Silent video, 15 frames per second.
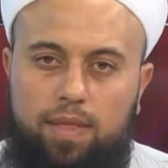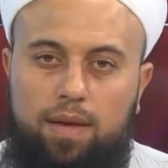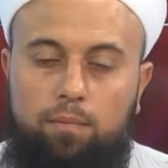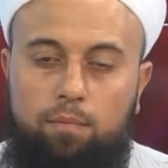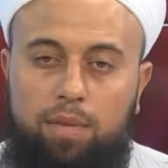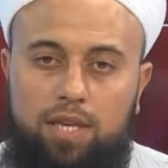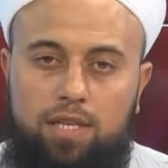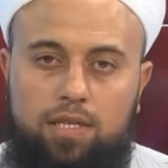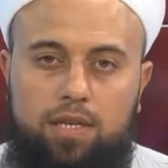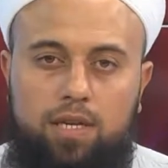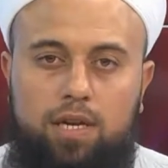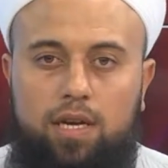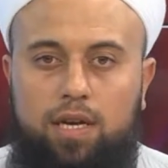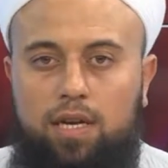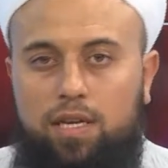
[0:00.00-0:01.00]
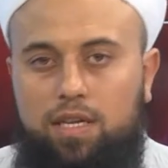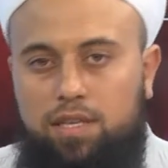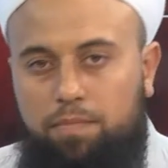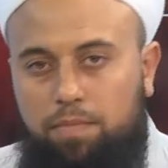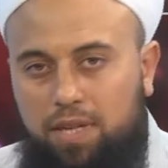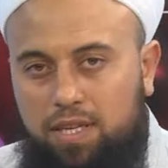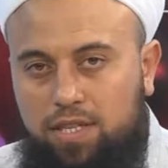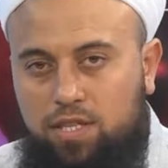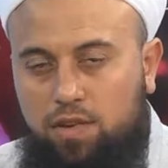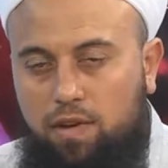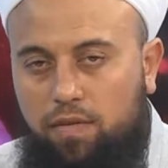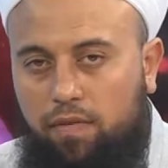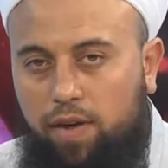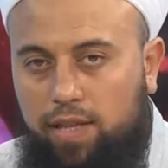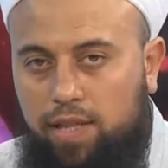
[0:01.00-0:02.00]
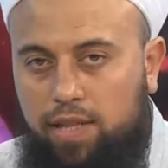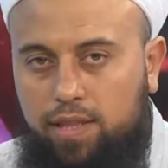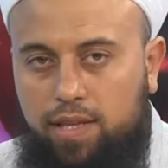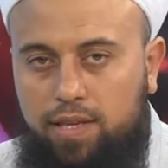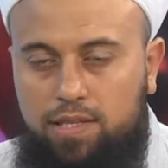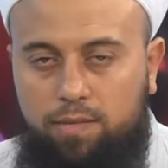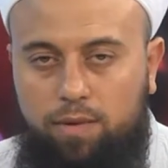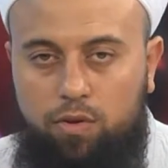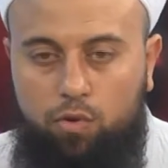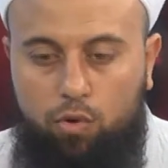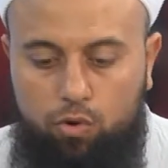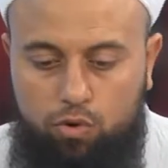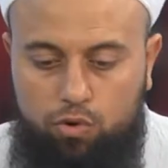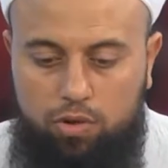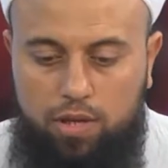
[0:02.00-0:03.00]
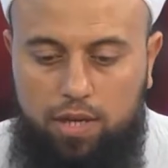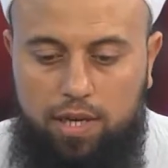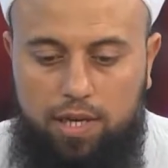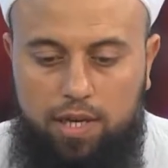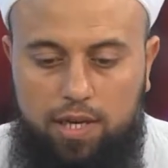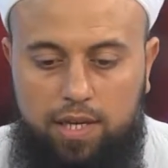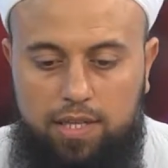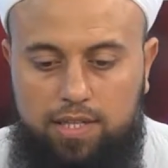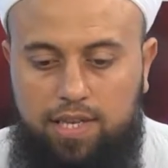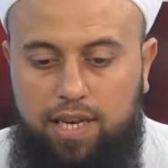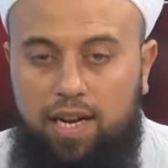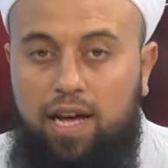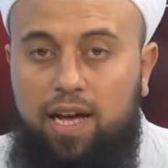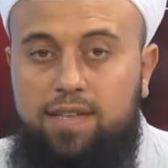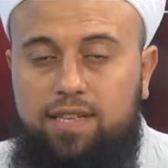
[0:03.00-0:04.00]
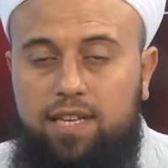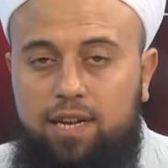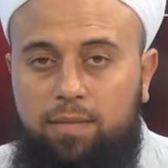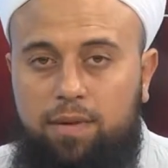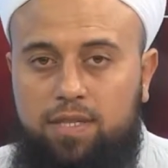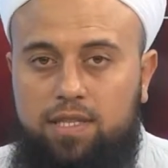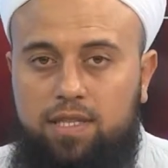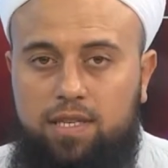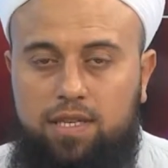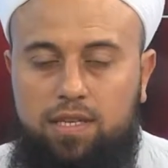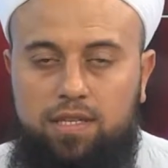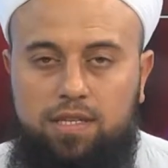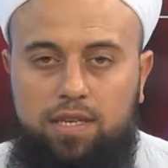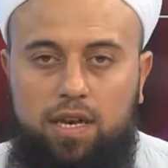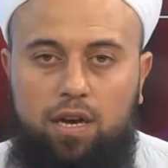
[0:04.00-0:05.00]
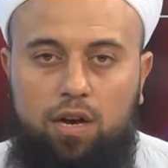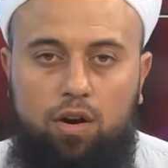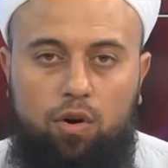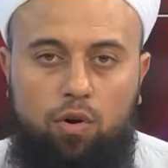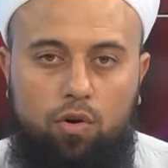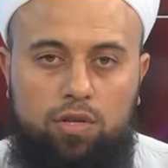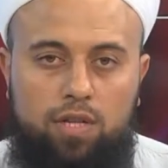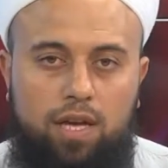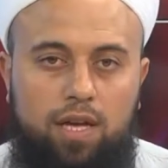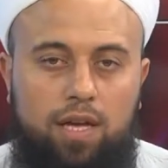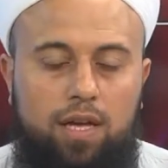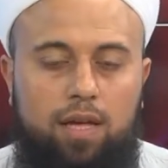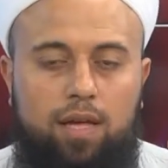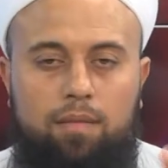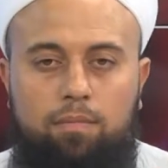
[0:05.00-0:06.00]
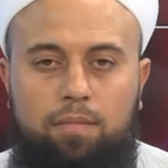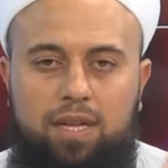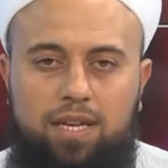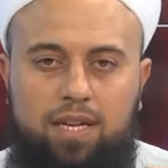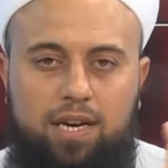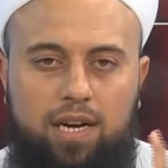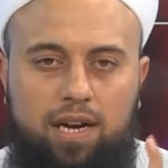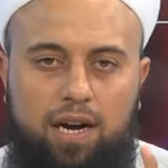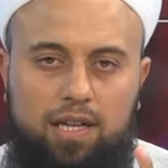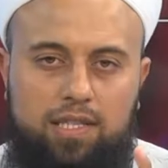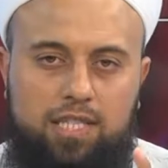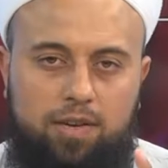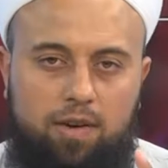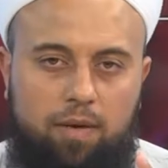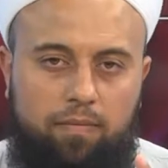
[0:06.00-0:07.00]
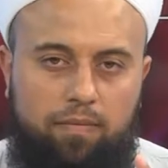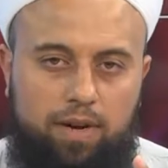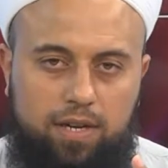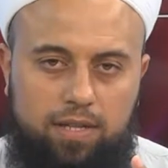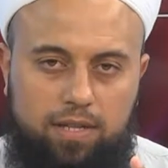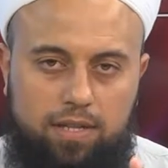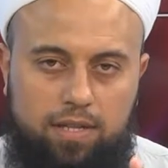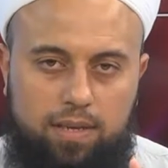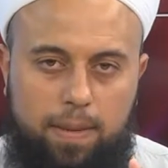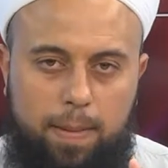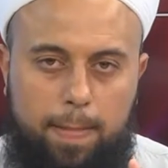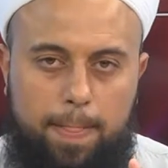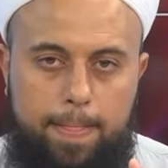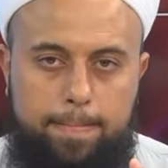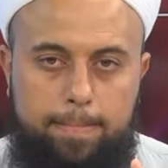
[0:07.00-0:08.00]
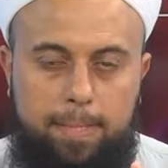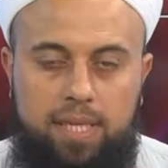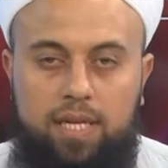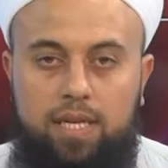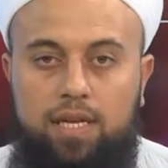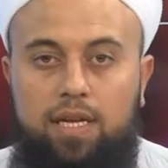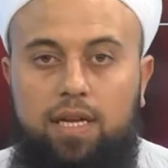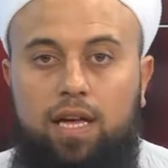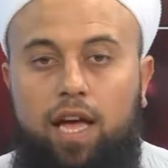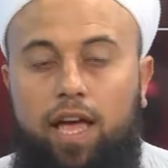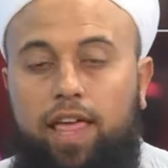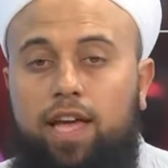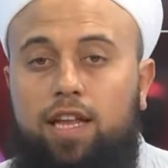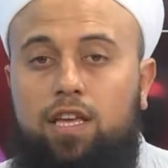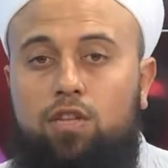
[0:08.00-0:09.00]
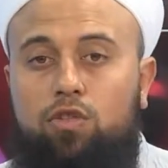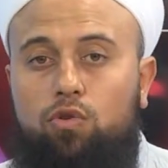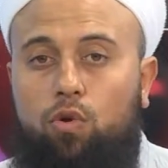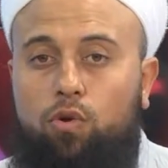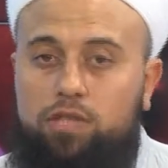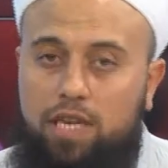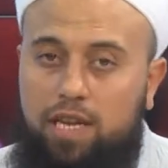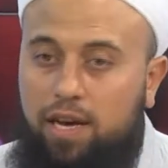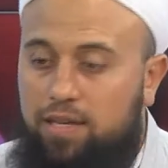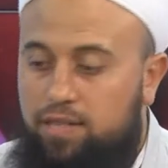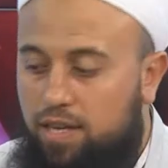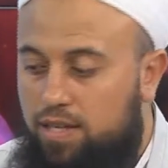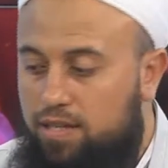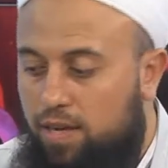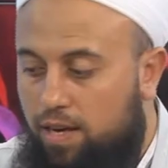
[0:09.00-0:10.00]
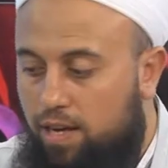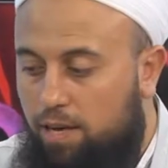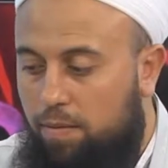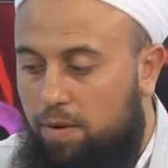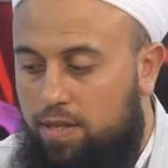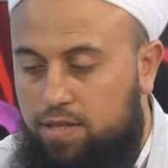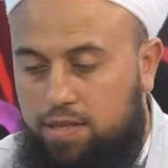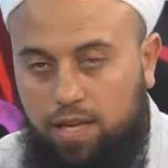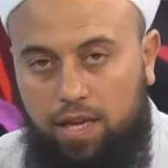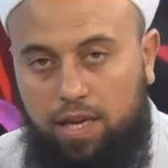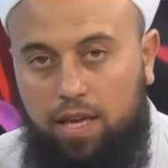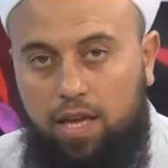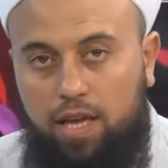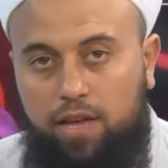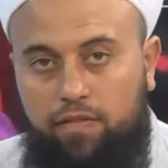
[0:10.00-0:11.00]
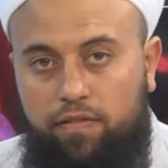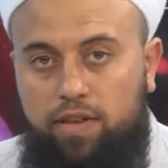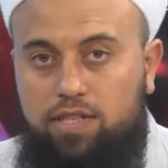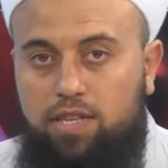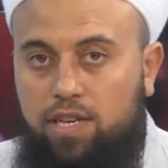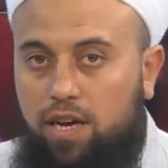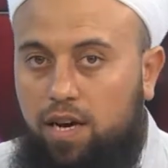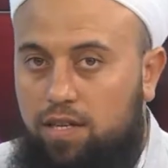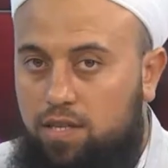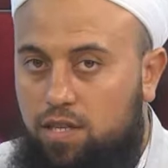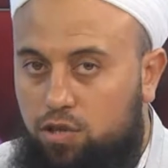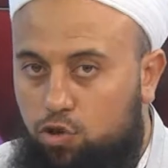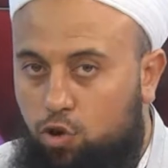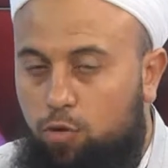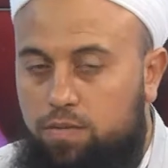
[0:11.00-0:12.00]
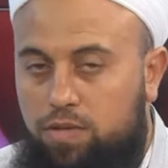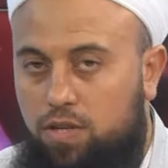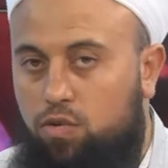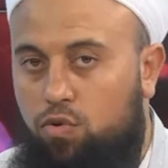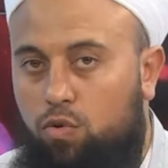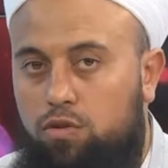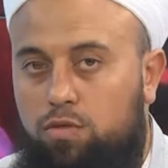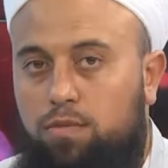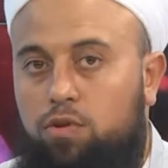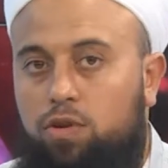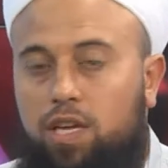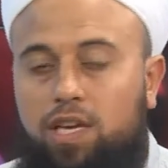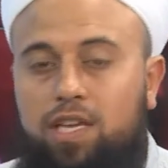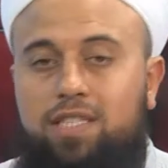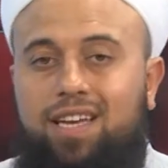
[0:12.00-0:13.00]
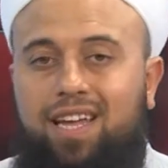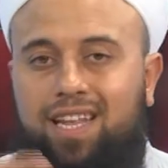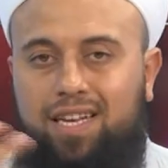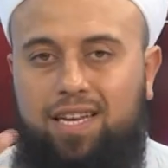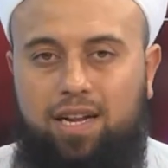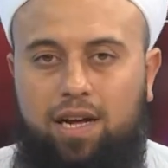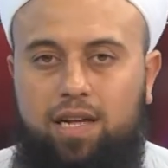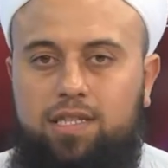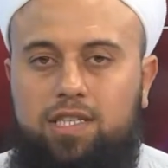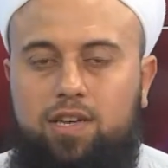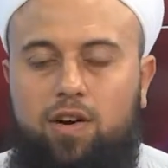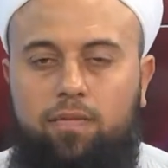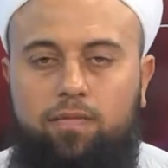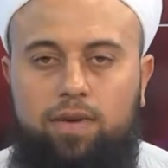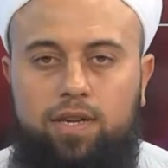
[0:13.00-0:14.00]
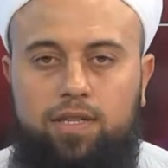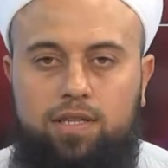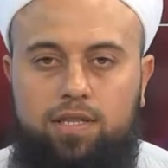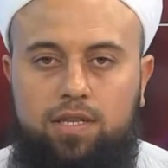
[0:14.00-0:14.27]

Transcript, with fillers: bir birisi vefat ettiği zaman onun cenaze namazını kılsa ona bir kıraat sevap vardır. Eğer ki diyor o cenazeyi takip etse ve cenazeyi gömse diyor o zaman onun iki tane kıraat sevap vardır.